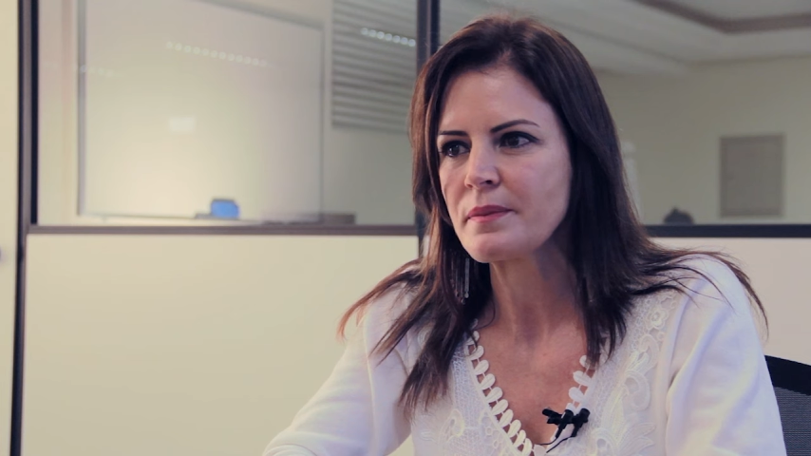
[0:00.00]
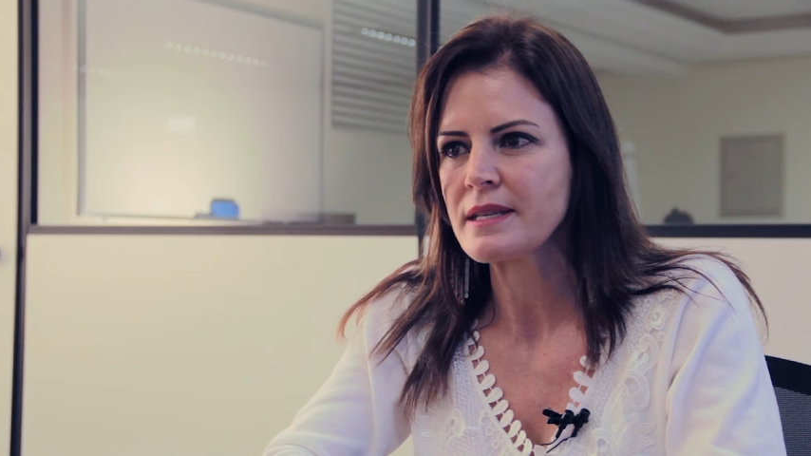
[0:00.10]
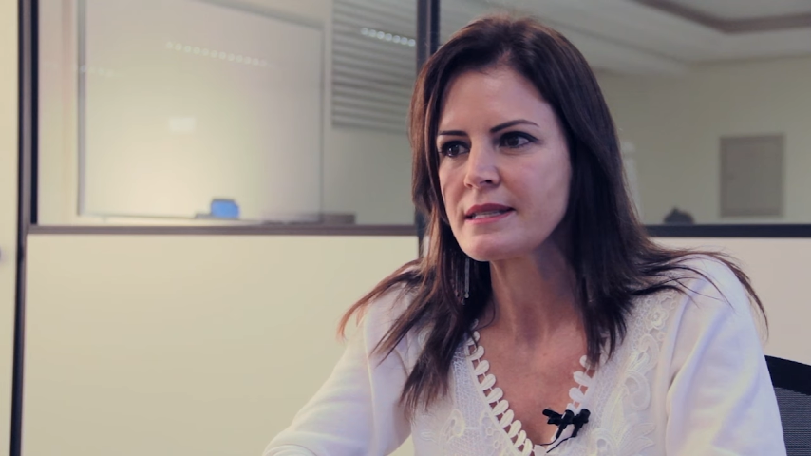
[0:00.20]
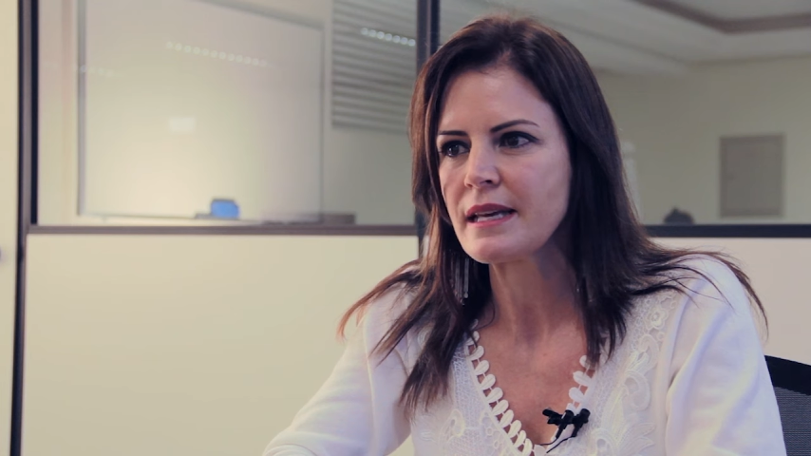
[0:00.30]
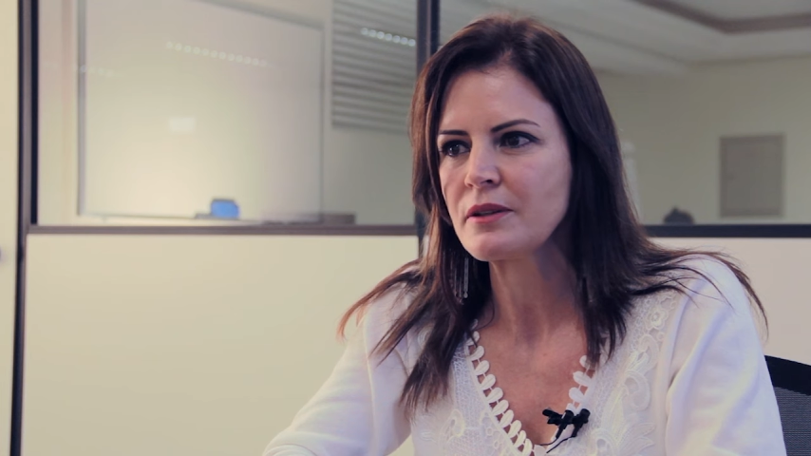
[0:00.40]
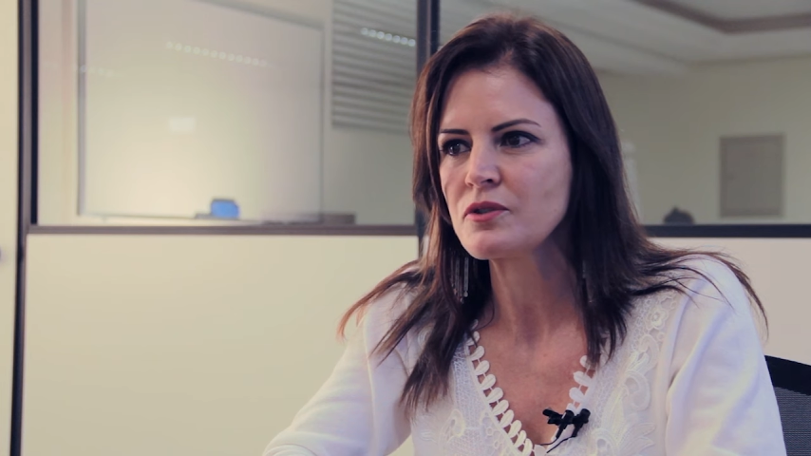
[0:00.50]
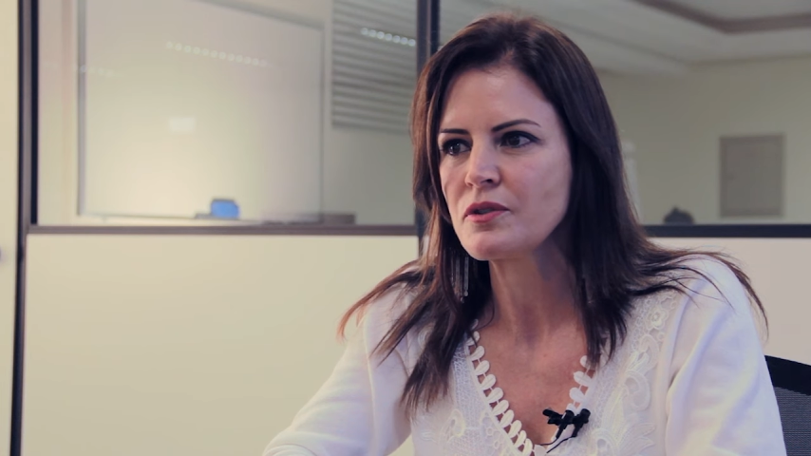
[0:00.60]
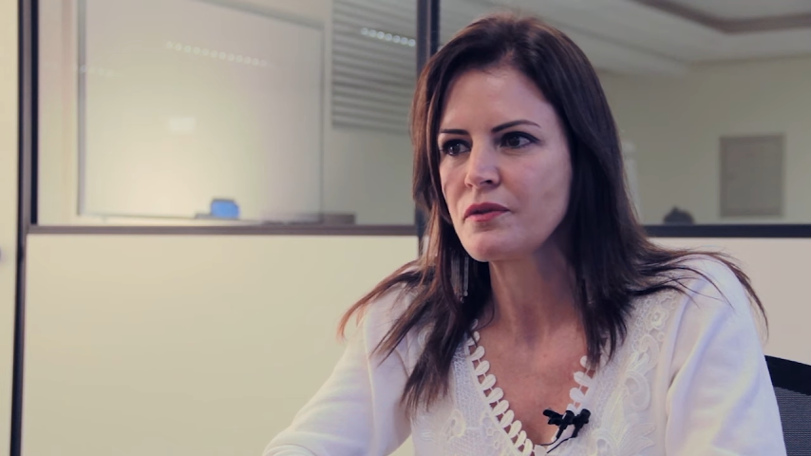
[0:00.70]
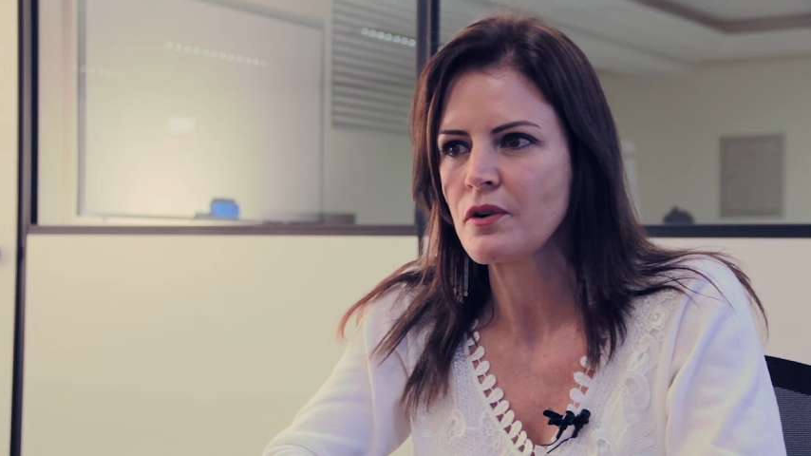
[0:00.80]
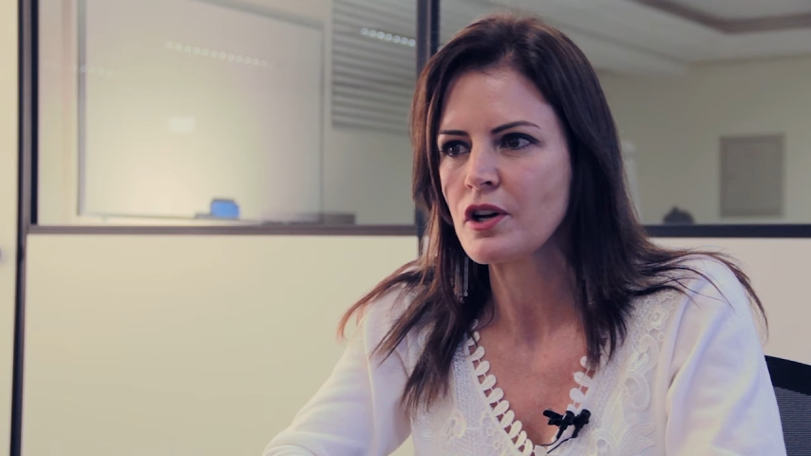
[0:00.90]
prestado
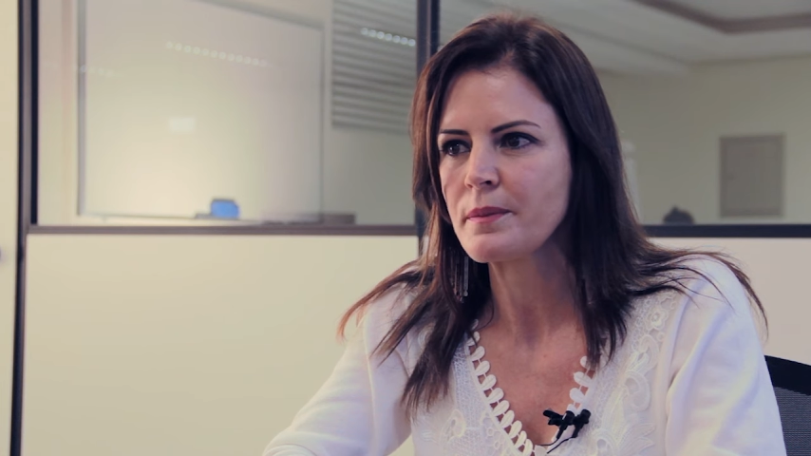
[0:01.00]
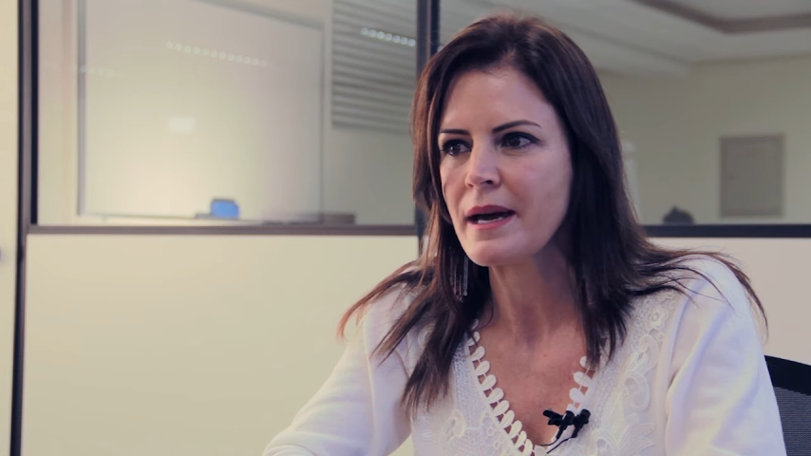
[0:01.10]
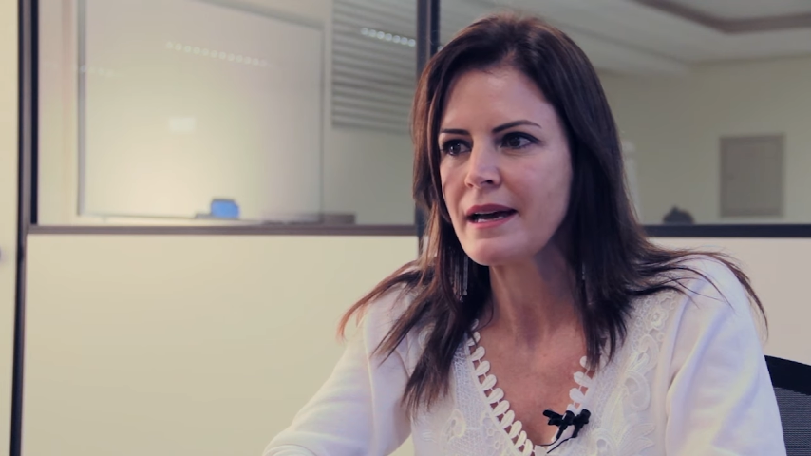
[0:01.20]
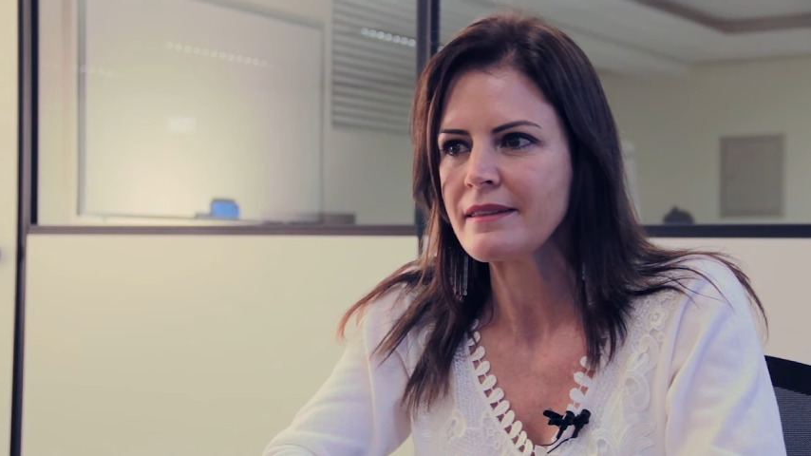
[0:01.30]
de forma